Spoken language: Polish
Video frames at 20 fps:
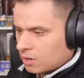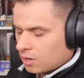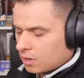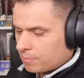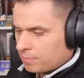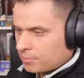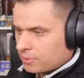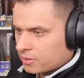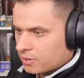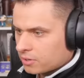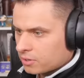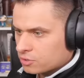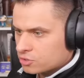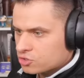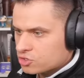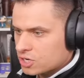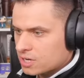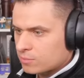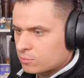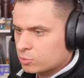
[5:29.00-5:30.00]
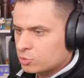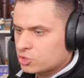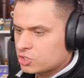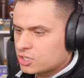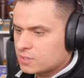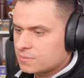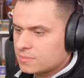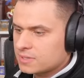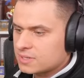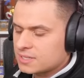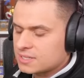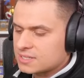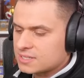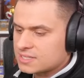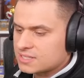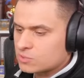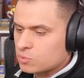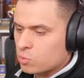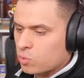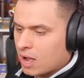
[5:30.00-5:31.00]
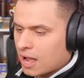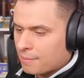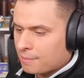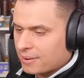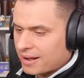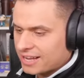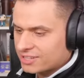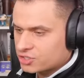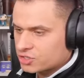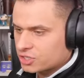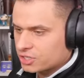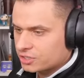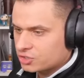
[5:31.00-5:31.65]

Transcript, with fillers: O, proszę, musimy złapać